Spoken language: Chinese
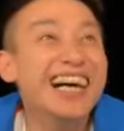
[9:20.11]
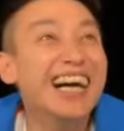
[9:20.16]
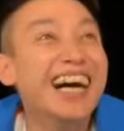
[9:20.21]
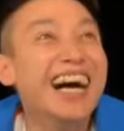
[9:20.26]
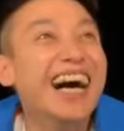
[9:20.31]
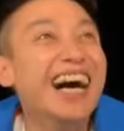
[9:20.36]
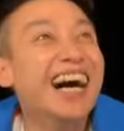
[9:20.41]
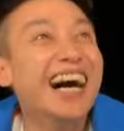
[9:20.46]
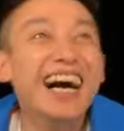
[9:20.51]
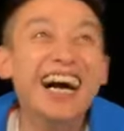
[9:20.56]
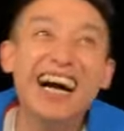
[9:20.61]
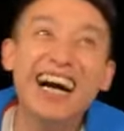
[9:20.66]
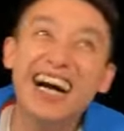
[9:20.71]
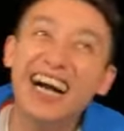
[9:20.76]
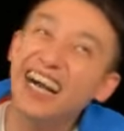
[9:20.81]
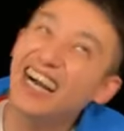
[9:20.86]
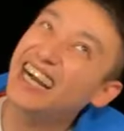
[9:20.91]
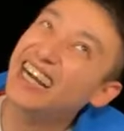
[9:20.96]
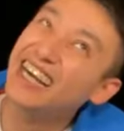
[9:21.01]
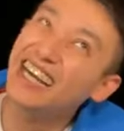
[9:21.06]

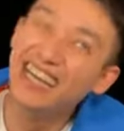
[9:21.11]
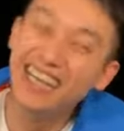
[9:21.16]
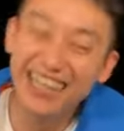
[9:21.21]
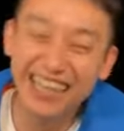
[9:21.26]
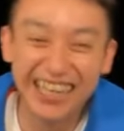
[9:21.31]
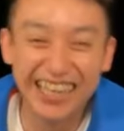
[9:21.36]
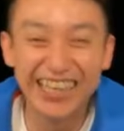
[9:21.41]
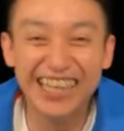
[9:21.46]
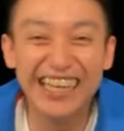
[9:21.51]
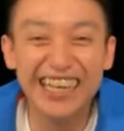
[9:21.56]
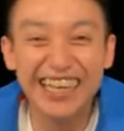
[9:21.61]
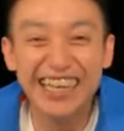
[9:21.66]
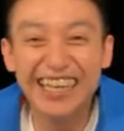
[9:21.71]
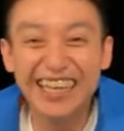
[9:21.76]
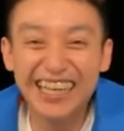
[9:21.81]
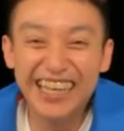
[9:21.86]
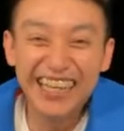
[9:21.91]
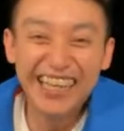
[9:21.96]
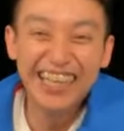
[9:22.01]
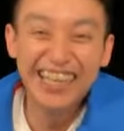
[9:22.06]
想
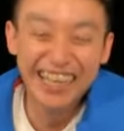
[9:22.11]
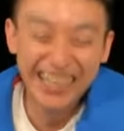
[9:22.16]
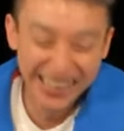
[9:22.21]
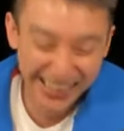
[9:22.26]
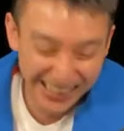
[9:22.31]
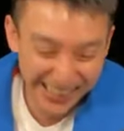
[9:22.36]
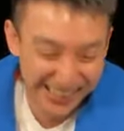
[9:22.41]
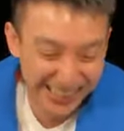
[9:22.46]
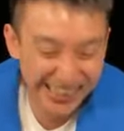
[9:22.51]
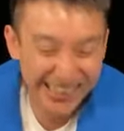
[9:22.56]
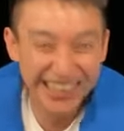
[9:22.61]
去吗？